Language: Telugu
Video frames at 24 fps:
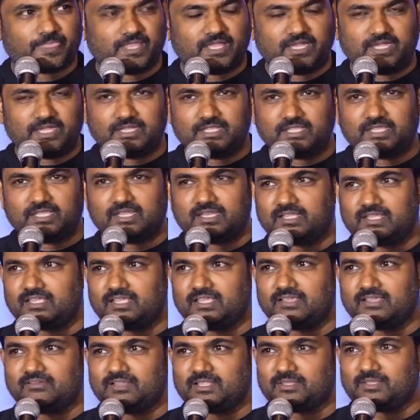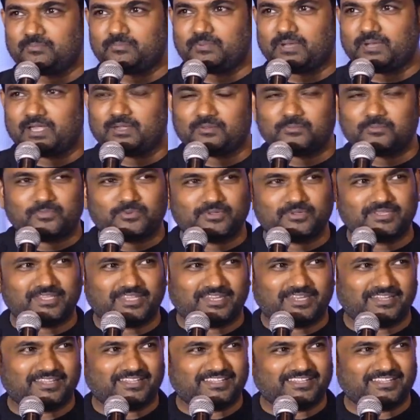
అంటే ఇలా ఏం లేదు ప్రాణం పోయిందన్నా